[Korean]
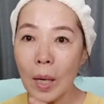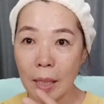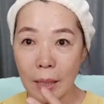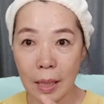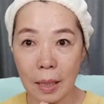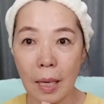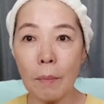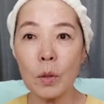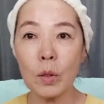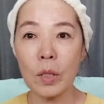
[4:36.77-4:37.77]
효과는
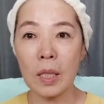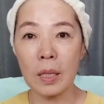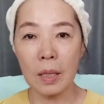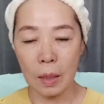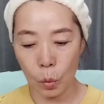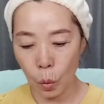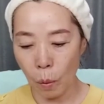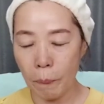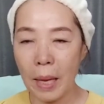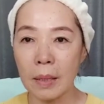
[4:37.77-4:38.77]
크게 볼 수 있는
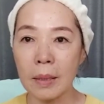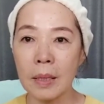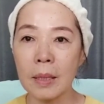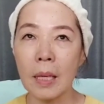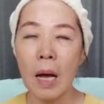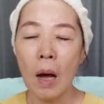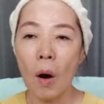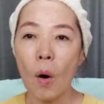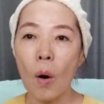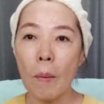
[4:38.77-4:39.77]
요런 팩은
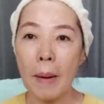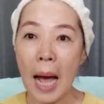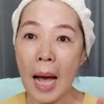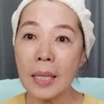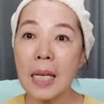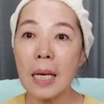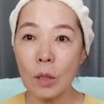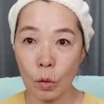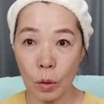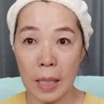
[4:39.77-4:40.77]
어, 많이
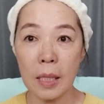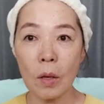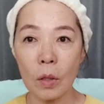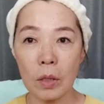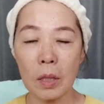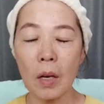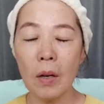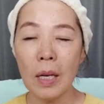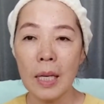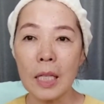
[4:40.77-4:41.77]
하셔도
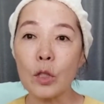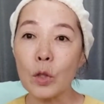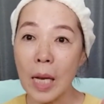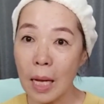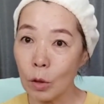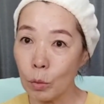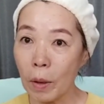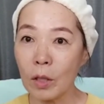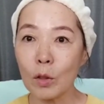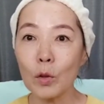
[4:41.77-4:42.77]
괜찮거든요. 일주일에
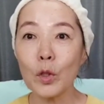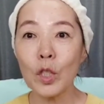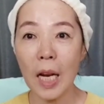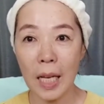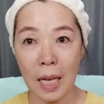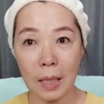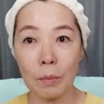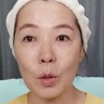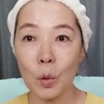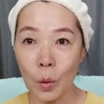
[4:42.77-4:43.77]
한두 번 꾸준하게
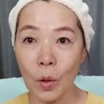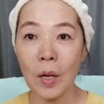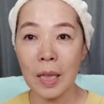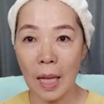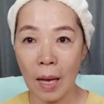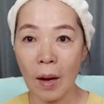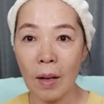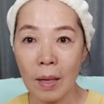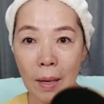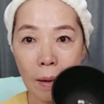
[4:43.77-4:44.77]
하시면 좋을 것
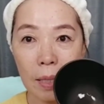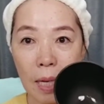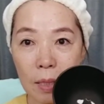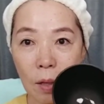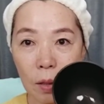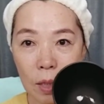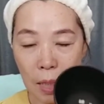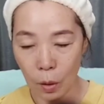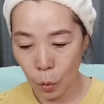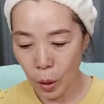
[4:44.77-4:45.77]
같아요. 그래서
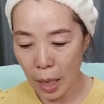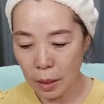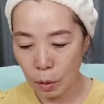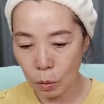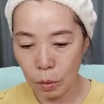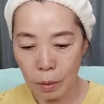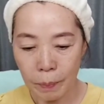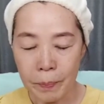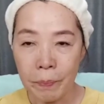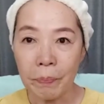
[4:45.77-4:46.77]
제, 이렇게 하시고
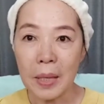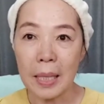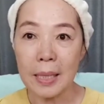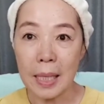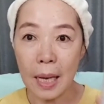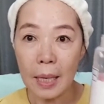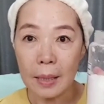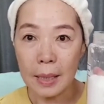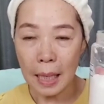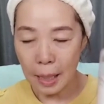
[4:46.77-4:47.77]
이제
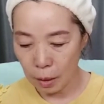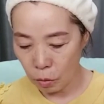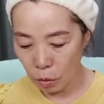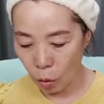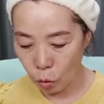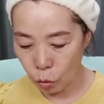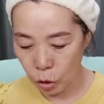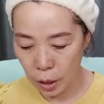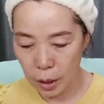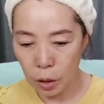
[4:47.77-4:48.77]
쌀가루를
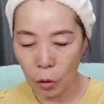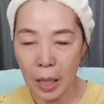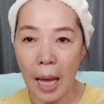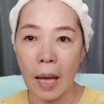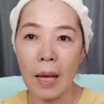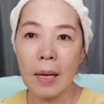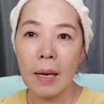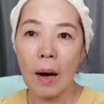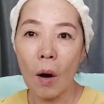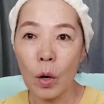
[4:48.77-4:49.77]
넣어주시기 전에
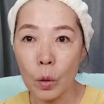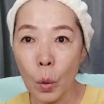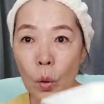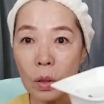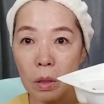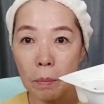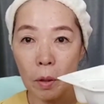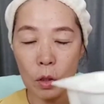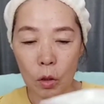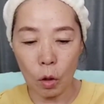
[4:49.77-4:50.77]
어, 요거트를
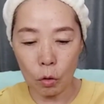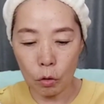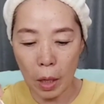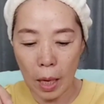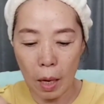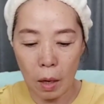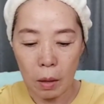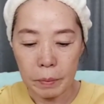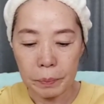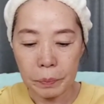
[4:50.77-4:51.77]
먼저 넣어줄게요.
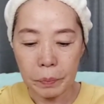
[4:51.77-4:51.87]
